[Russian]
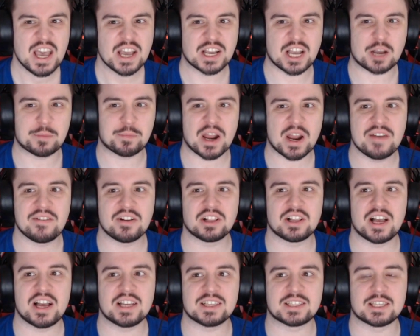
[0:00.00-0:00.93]
как
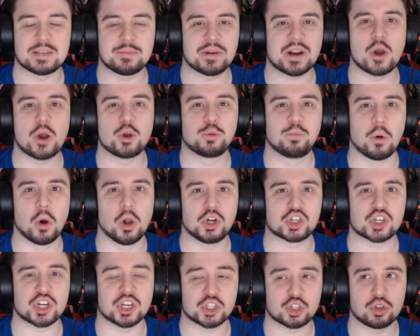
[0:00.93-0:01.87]
правило, собирают
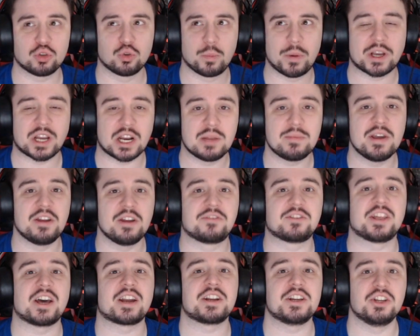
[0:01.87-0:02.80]
больше, ну, по крайней мере,
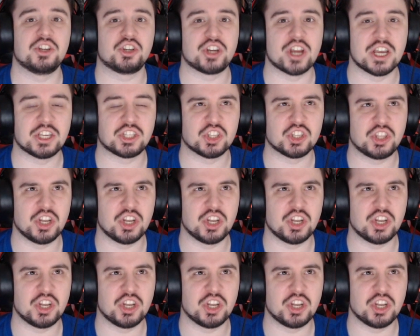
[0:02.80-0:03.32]
вторые части.